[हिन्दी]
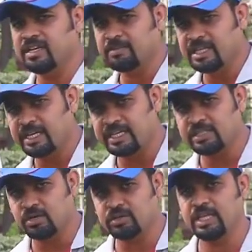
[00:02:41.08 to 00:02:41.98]
लीटर बदलने
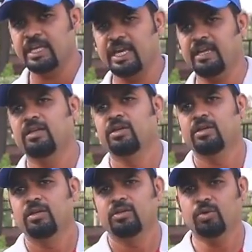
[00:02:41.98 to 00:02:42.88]
की ज़रूरत नहीं है
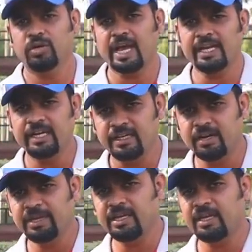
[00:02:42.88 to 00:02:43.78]
दो ढाई
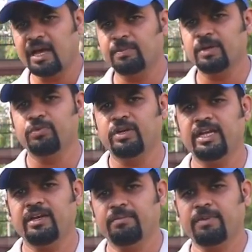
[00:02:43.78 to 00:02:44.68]
लीटर में ही आपकी
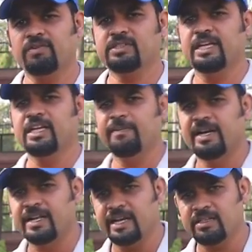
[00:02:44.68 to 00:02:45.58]
पूरी पावर स्टेरिंग की
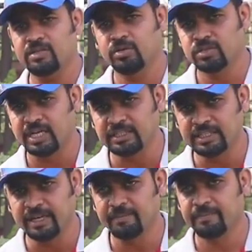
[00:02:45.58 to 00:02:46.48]
मेंटेनेंस हो
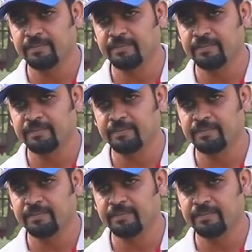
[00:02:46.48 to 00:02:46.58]
जाती है